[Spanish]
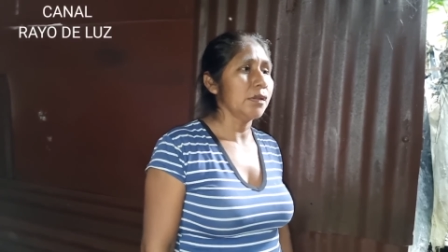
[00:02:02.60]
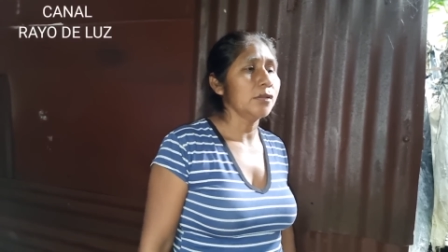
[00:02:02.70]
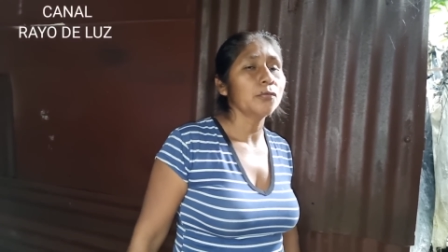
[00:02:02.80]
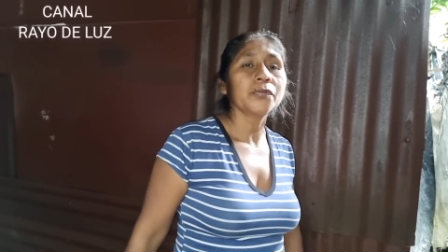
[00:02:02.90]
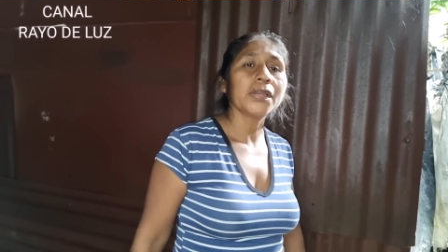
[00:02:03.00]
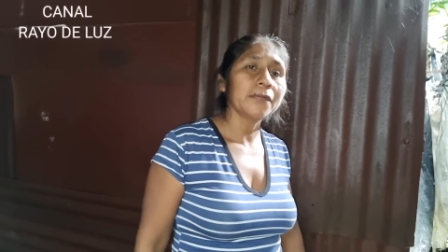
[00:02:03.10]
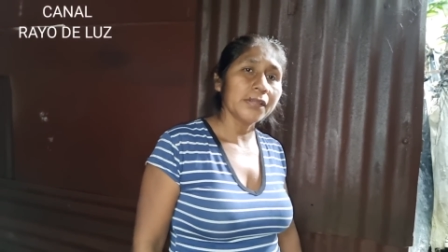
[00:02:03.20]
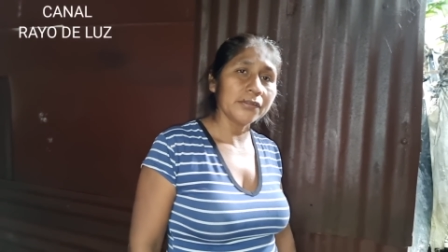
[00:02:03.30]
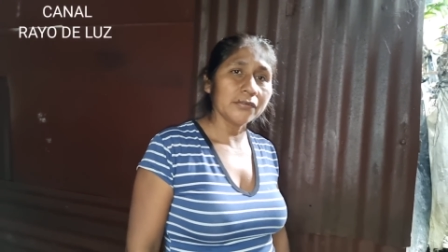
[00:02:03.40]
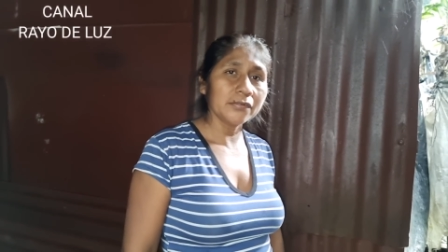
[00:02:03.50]
lo fui a
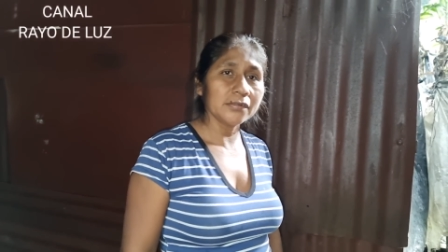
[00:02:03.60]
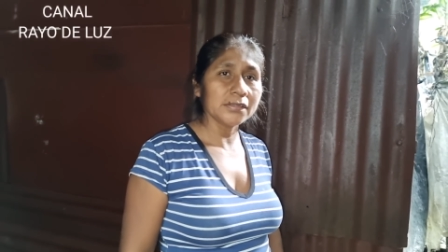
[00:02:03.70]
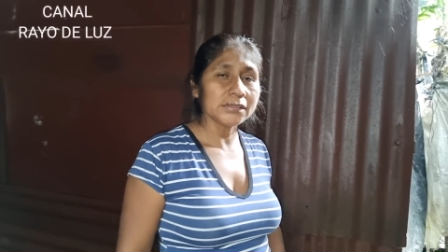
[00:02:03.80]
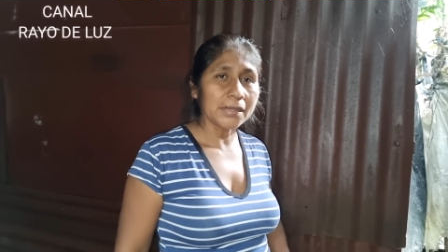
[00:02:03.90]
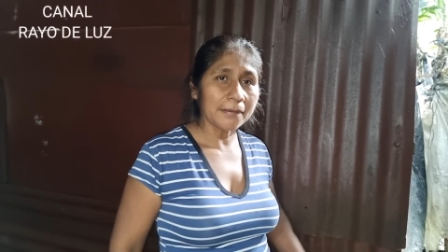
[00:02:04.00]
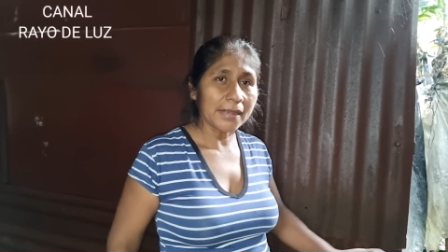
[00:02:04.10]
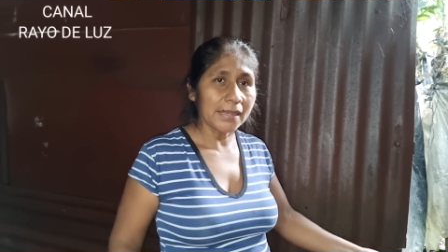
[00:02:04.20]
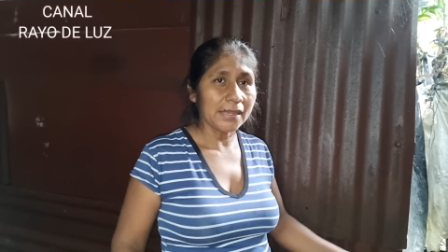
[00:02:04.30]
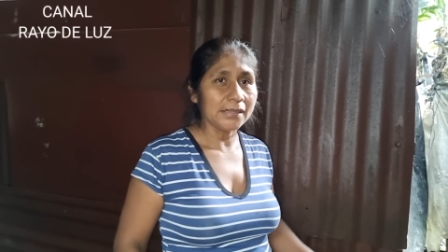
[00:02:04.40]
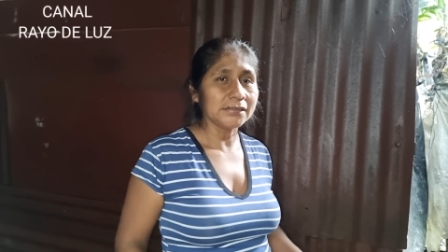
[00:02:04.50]
ver yo,
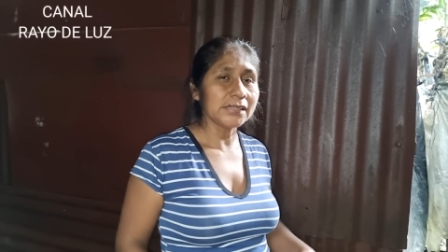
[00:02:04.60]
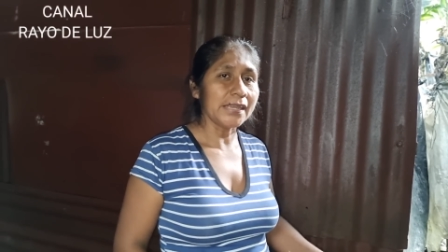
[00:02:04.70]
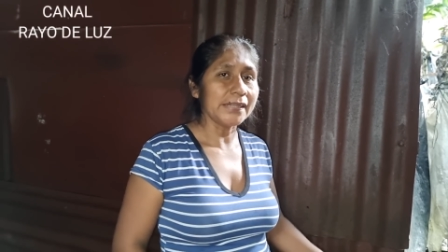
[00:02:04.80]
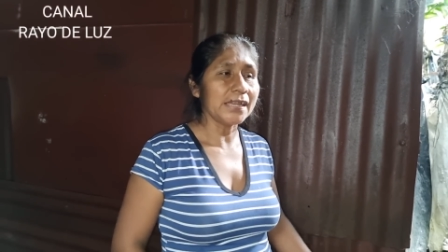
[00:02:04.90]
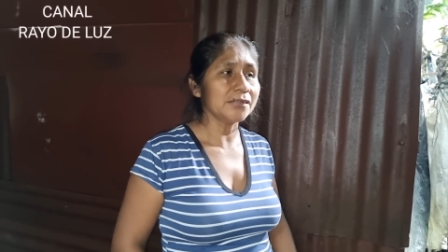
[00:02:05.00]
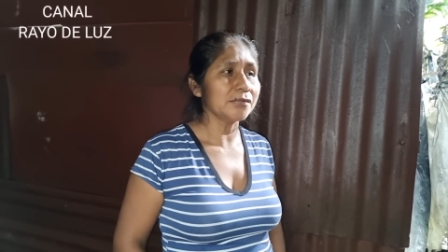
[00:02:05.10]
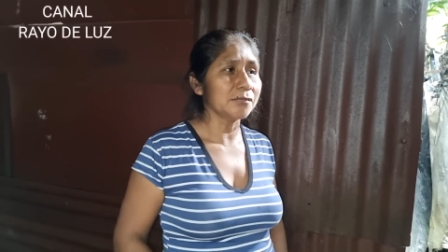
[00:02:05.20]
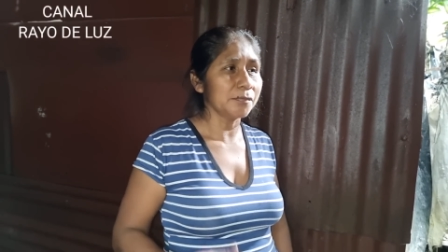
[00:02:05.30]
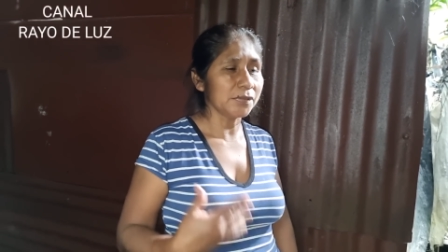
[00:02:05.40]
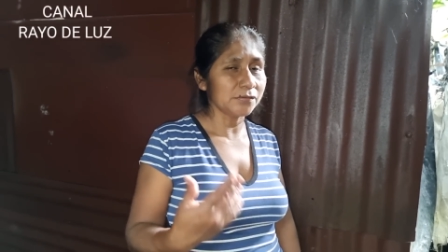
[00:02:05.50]
estaba ensayando,
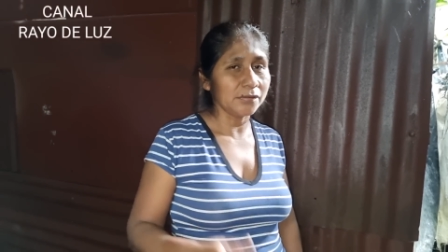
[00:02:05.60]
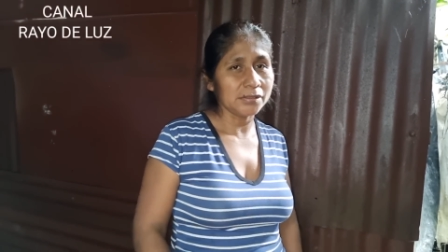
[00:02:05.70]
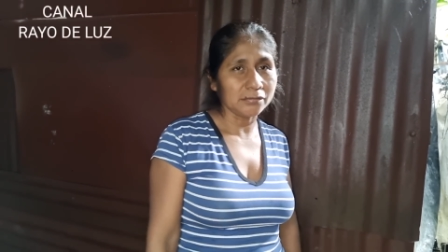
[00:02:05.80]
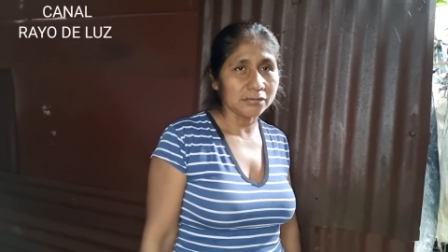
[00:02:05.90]
empezó a